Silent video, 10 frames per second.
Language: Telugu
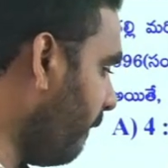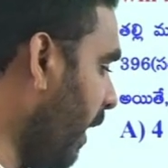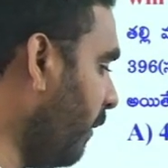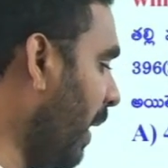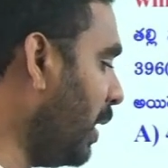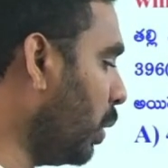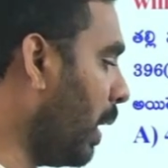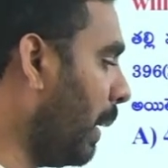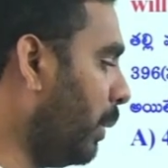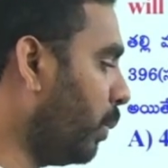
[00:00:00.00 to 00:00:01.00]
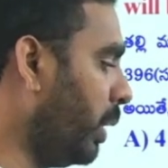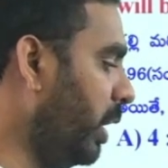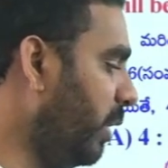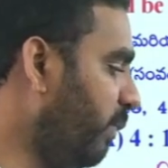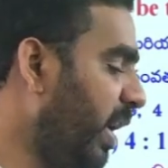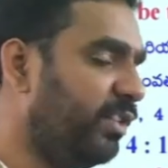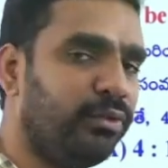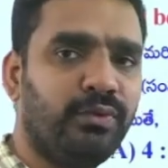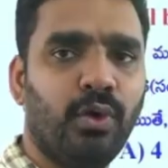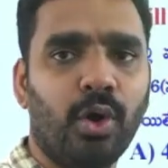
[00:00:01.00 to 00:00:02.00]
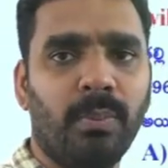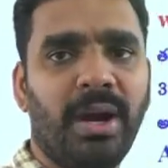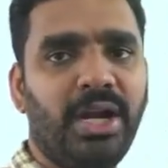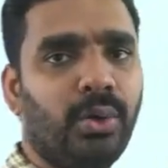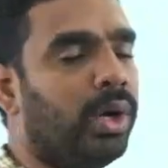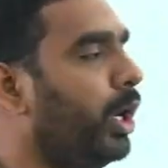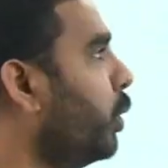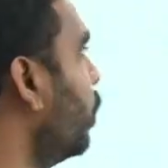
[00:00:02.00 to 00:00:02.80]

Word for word: వై వాల్యూ కావాలనుకుంటే డిఫరెన్స్ ఫోర్ బై టూ అంటే టూ